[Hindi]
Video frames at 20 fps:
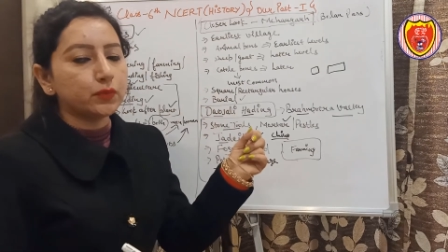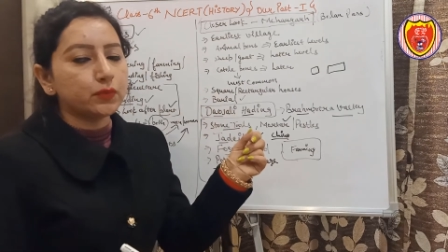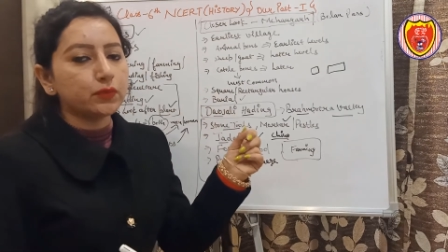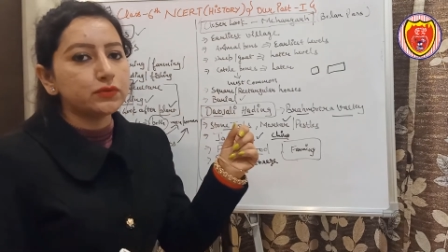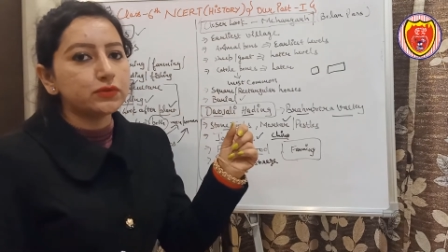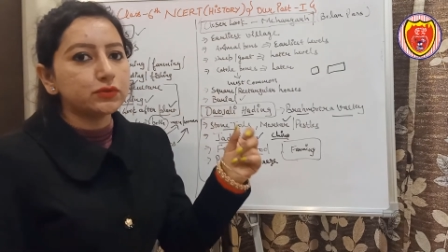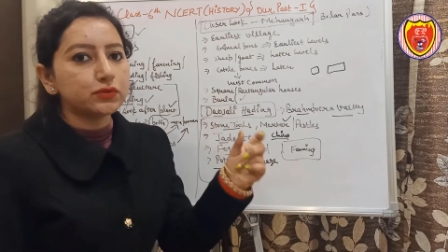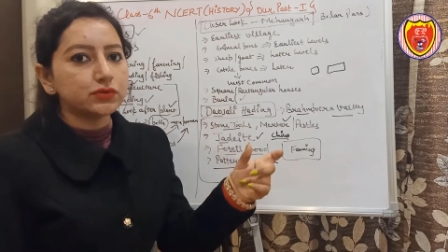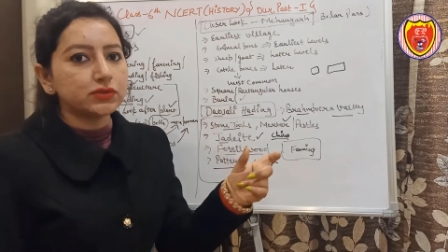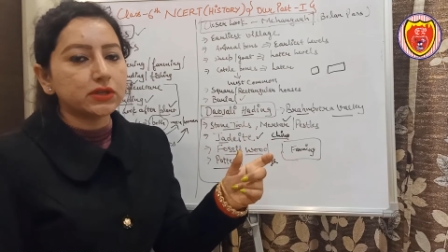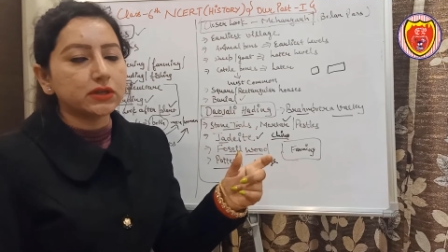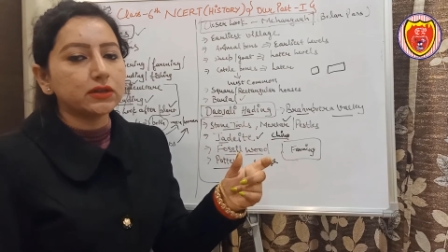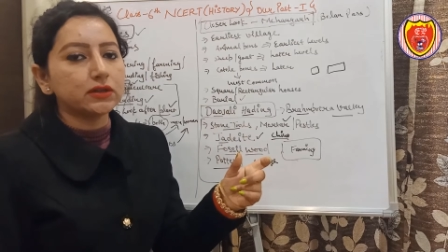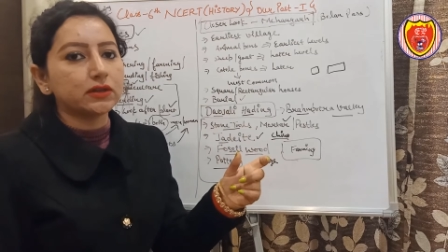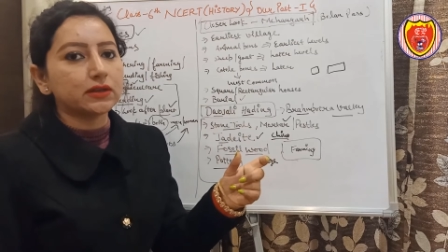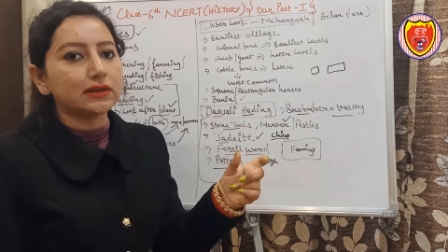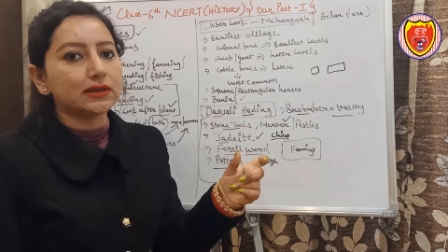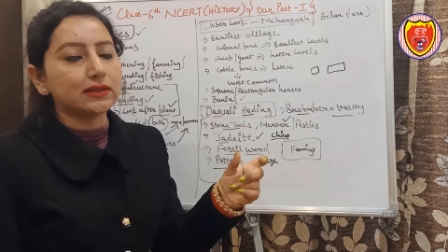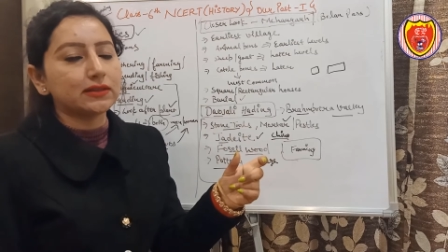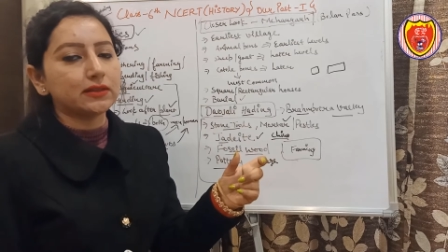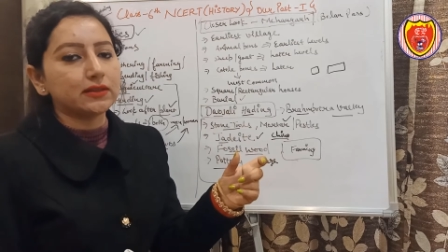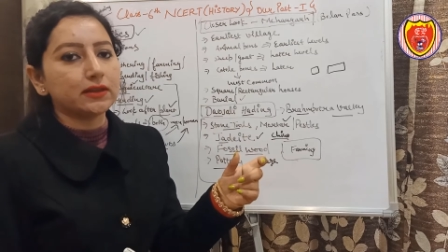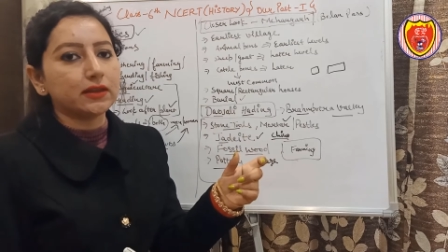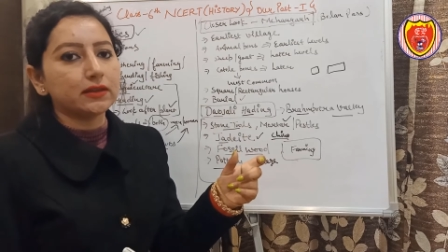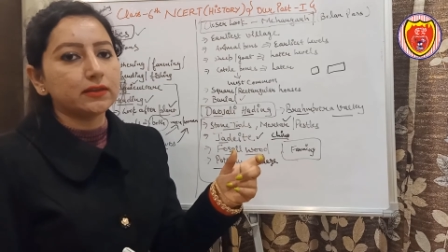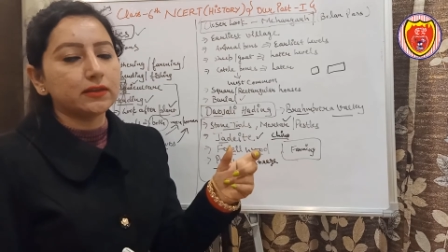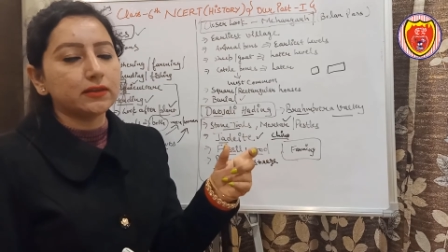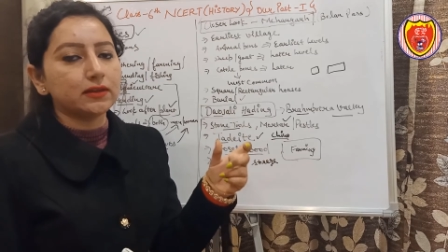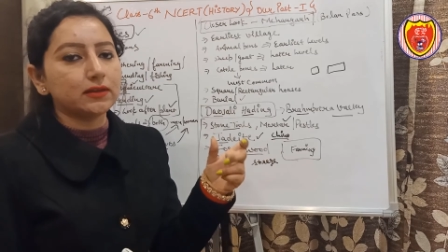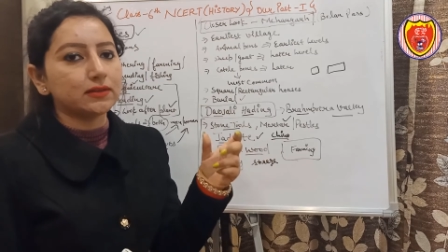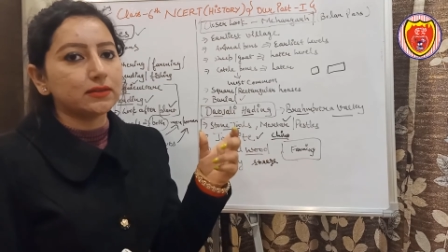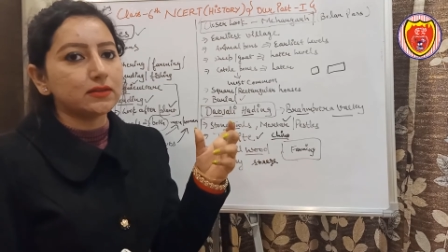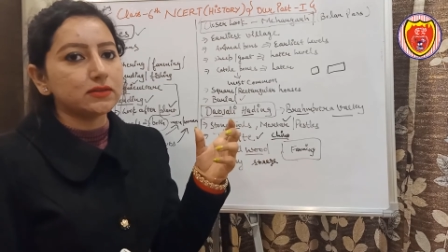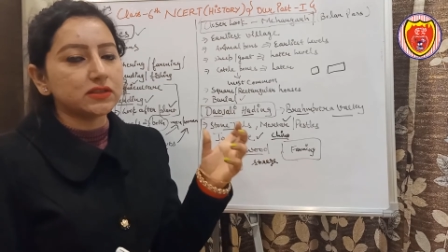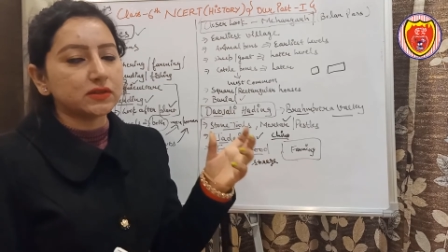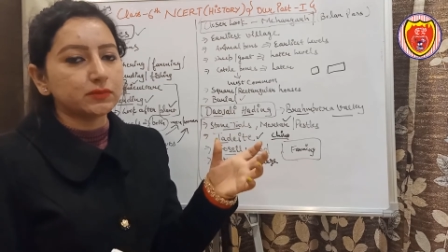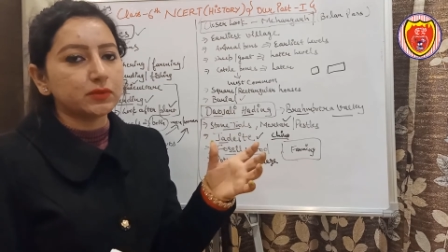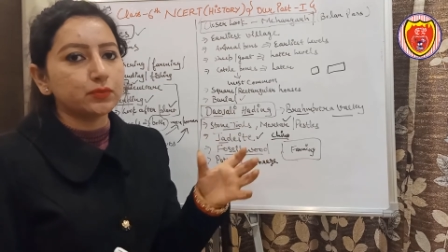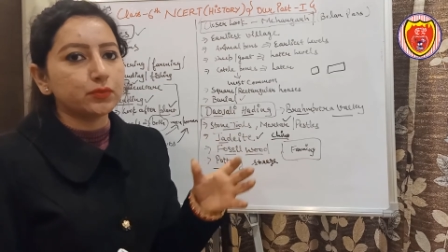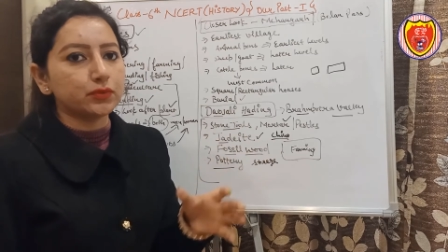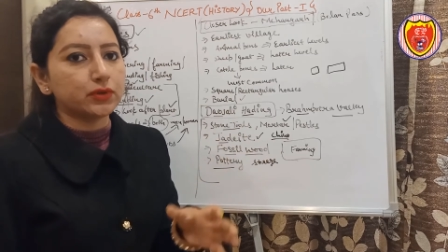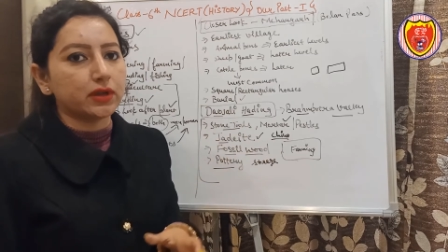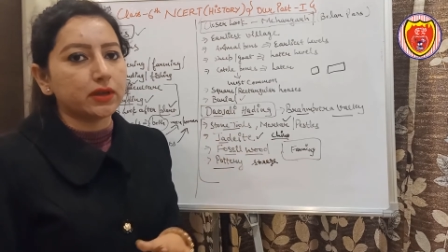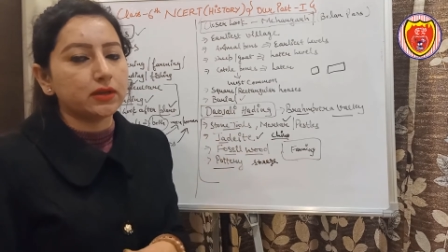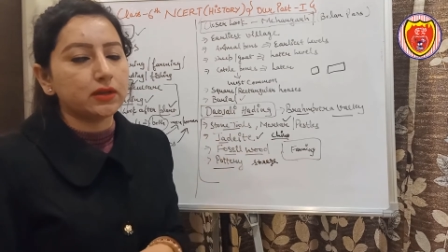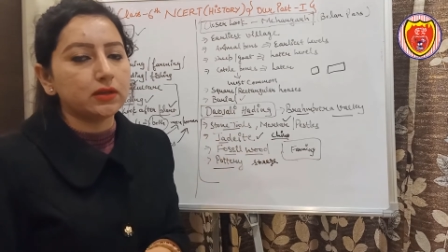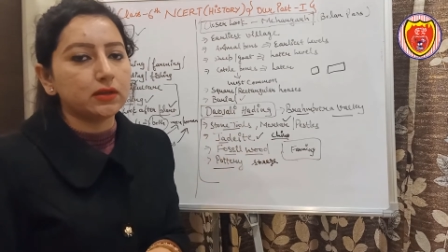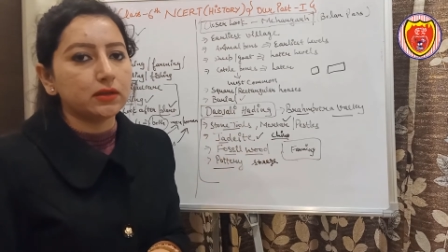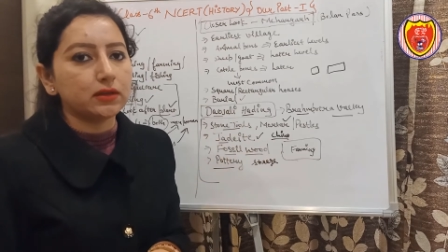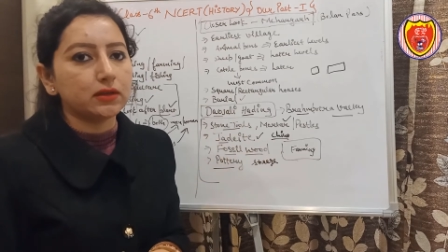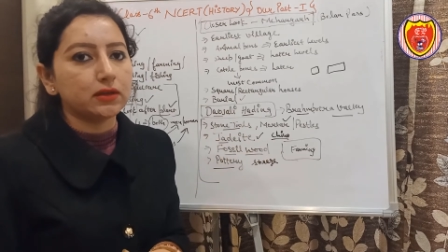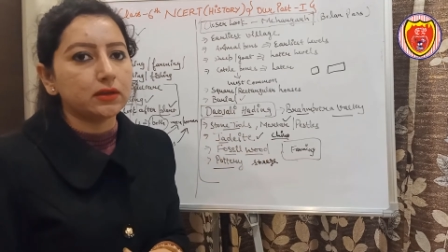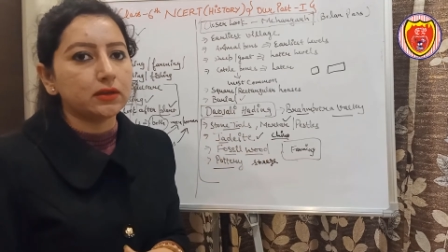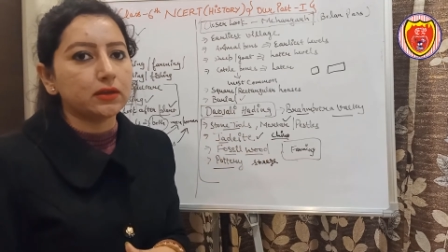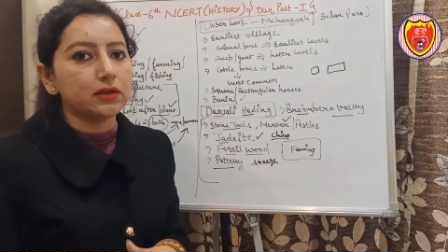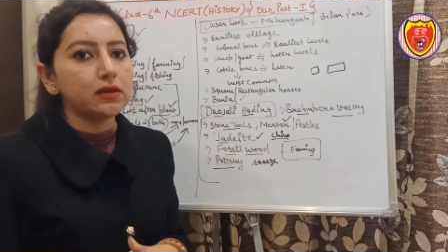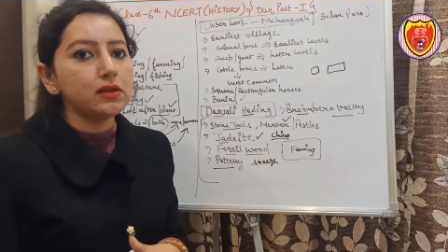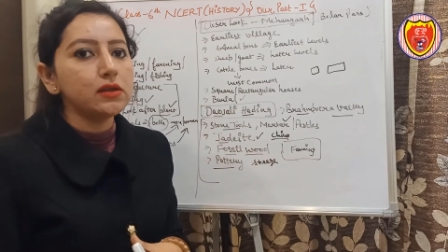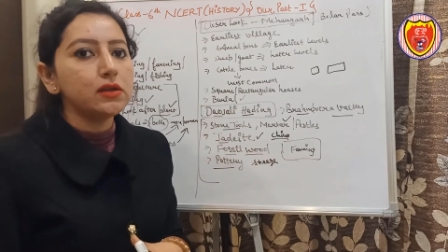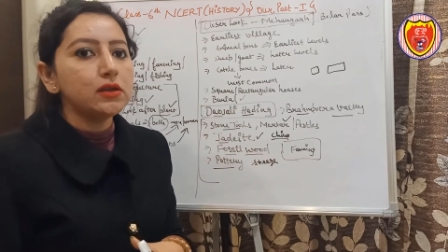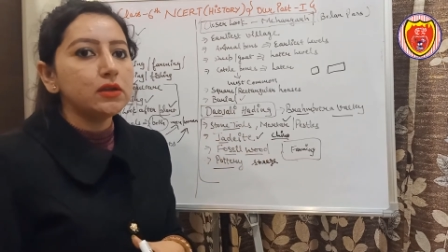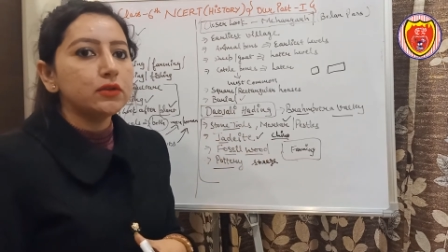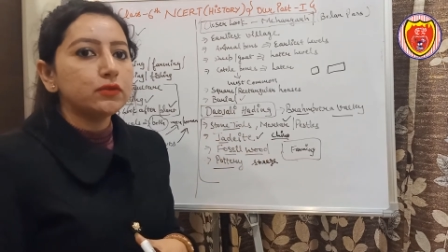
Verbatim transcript: बोन्स को चेक कर लेते हैं कि कितने समय पुराने की है ये